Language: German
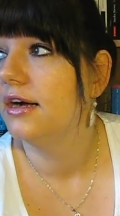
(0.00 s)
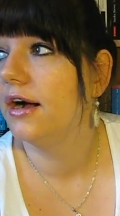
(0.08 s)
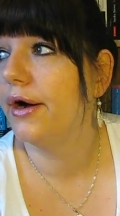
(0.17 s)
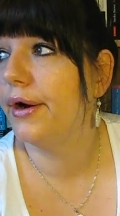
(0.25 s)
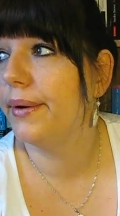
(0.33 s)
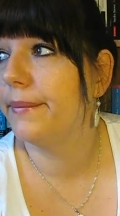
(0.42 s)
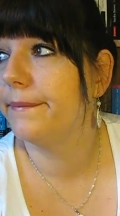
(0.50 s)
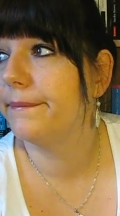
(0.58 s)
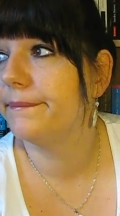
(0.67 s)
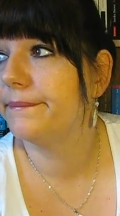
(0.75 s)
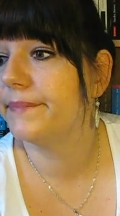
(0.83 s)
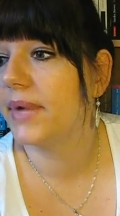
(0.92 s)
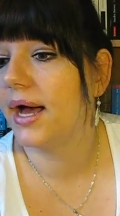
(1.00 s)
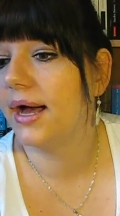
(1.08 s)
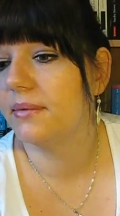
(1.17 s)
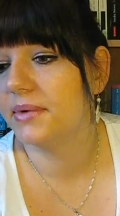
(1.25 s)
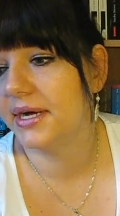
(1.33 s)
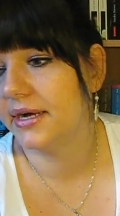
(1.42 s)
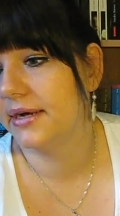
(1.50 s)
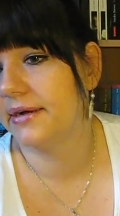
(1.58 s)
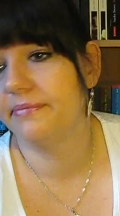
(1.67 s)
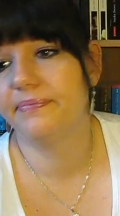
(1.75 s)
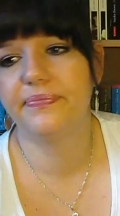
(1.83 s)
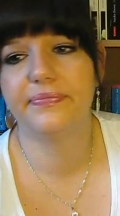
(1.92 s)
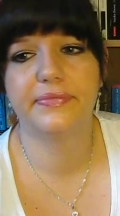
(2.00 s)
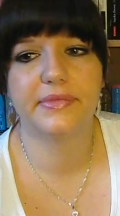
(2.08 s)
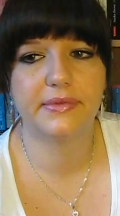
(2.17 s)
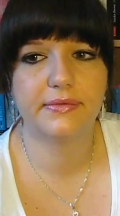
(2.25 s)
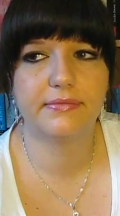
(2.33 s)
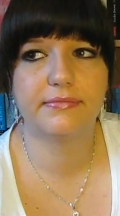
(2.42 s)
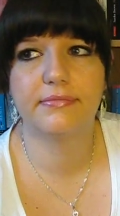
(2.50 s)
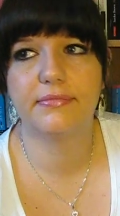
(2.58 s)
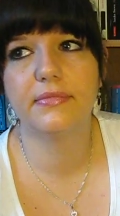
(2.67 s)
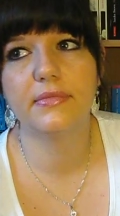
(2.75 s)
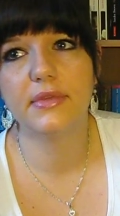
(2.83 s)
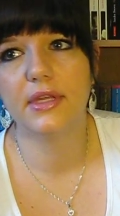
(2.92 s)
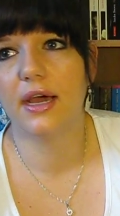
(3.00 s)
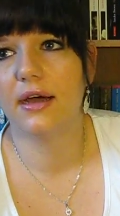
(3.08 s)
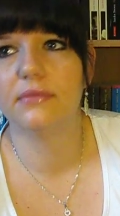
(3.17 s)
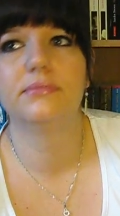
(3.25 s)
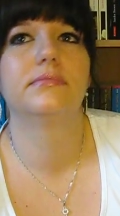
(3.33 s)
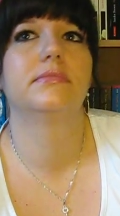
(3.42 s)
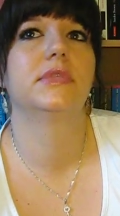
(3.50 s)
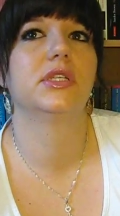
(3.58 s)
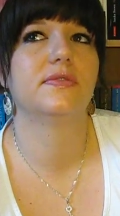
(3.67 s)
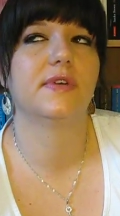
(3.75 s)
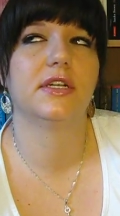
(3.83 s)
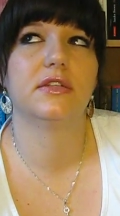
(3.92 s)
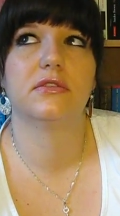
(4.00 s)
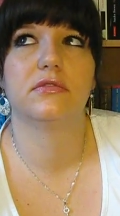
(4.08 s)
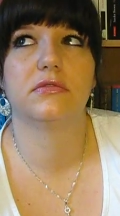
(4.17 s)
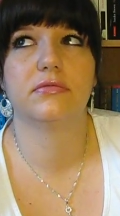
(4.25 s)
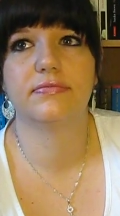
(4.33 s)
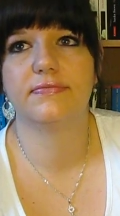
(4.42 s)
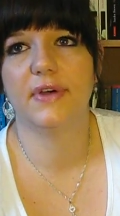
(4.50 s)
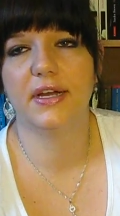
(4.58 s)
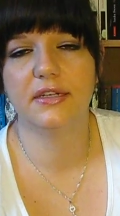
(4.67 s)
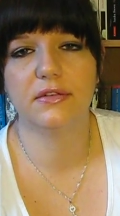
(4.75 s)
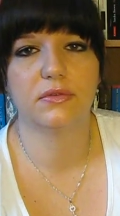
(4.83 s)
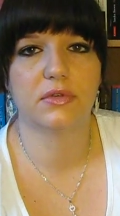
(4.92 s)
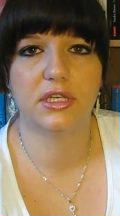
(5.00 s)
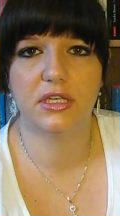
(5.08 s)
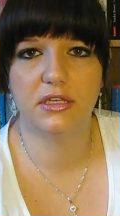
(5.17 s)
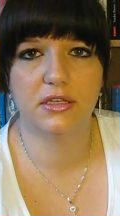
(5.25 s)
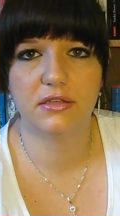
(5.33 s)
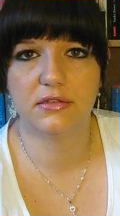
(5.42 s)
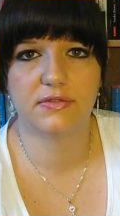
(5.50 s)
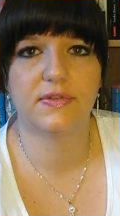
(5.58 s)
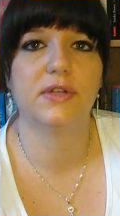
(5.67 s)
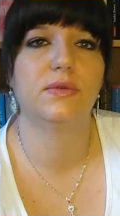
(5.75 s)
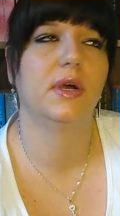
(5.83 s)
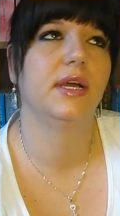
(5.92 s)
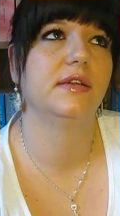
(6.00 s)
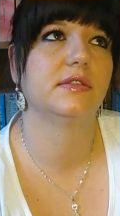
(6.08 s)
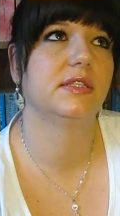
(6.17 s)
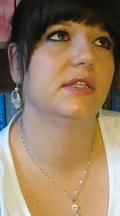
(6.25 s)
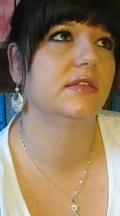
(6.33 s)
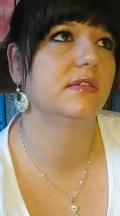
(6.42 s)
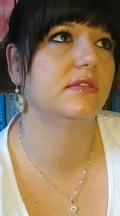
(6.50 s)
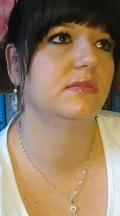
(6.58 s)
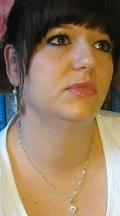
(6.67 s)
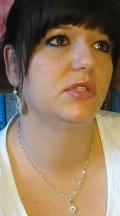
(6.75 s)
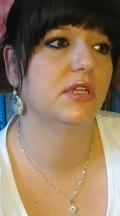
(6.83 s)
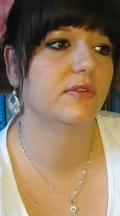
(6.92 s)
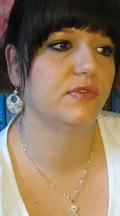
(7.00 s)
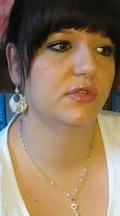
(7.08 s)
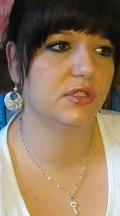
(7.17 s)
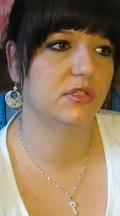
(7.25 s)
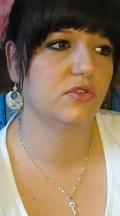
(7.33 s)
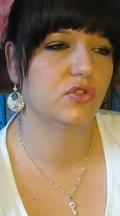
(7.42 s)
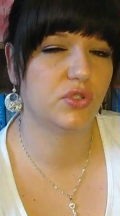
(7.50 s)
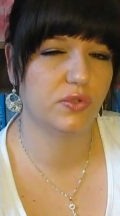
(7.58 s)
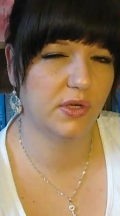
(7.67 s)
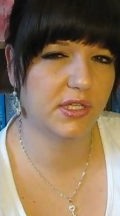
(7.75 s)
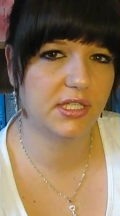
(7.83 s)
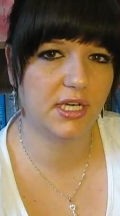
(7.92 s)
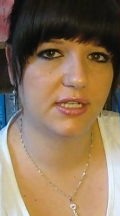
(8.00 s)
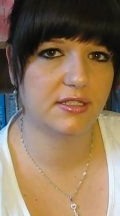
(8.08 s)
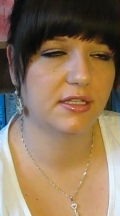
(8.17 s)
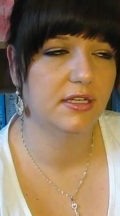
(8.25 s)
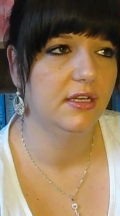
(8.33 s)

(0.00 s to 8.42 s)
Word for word: Ähm, aber ja, das war dann, war dann okay. Es war nur eine Szene, die mich da wirklich gestört hat.